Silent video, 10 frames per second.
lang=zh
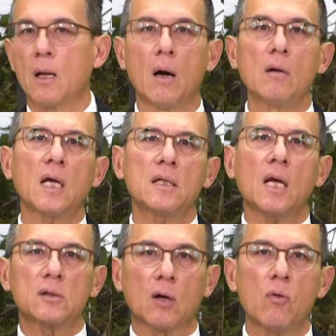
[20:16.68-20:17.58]
澳大利
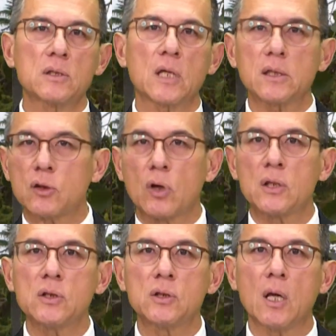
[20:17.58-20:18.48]
亚铁矿砂在全
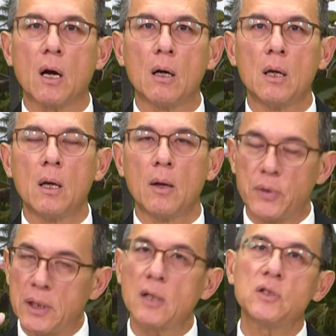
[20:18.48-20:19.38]
世界哦，
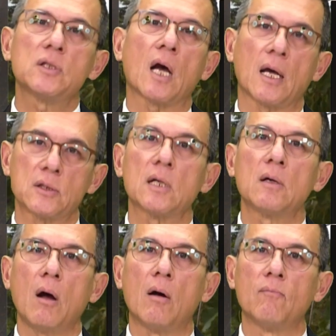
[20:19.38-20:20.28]
平常心讲还真
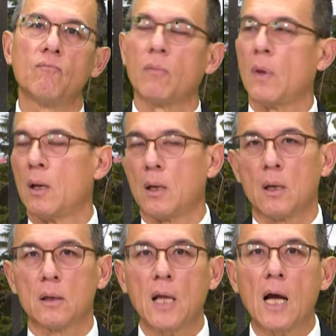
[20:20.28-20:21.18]
好。
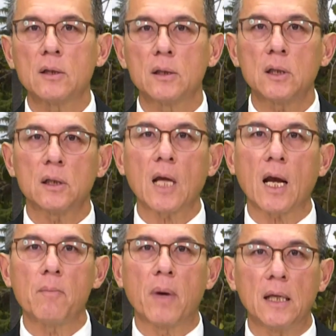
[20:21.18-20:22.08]
它的这个大
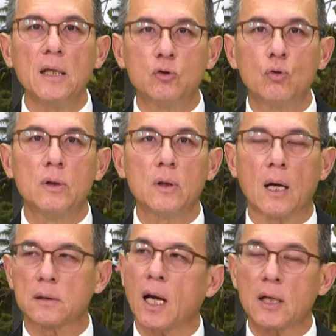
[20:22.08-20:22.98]
概每一吨啊，
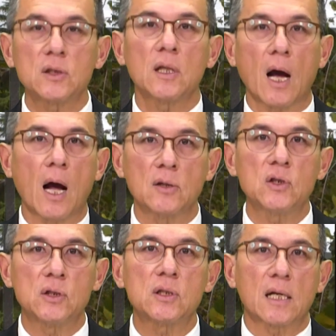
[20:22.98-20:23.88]
大概现在行
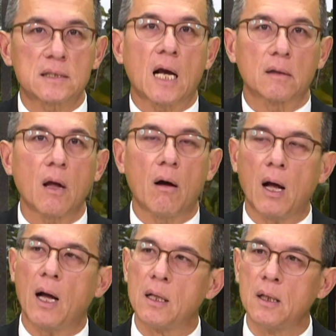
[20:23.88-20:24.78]
情价涨到
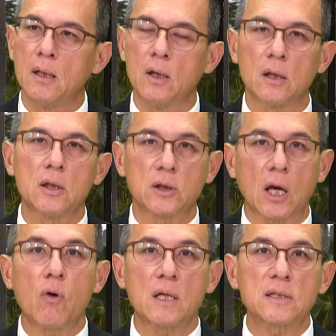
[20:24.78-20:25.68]
哈的铁
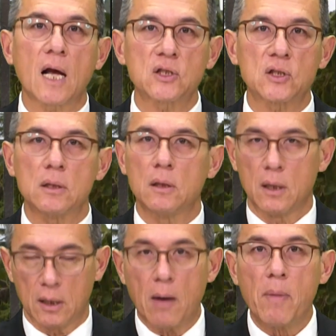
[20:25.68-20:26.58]
矿砂石
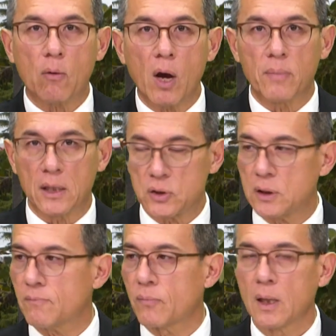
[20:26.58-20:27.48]
两百块美
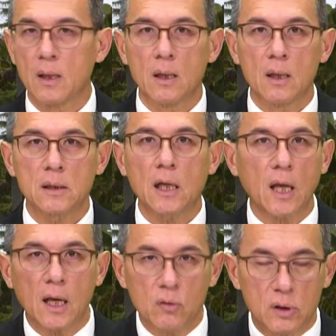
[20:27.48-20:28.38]
金，它大
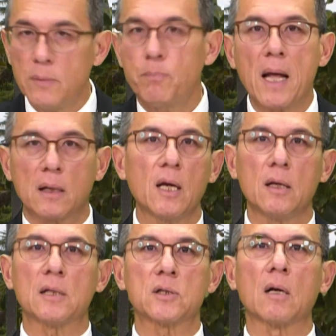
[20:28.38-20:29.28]
概有一半可以
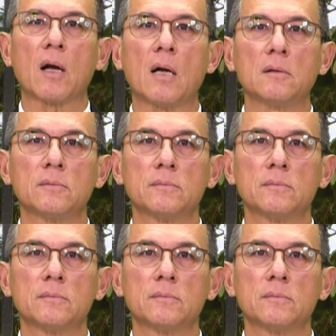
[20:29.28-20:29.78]
炼成钢。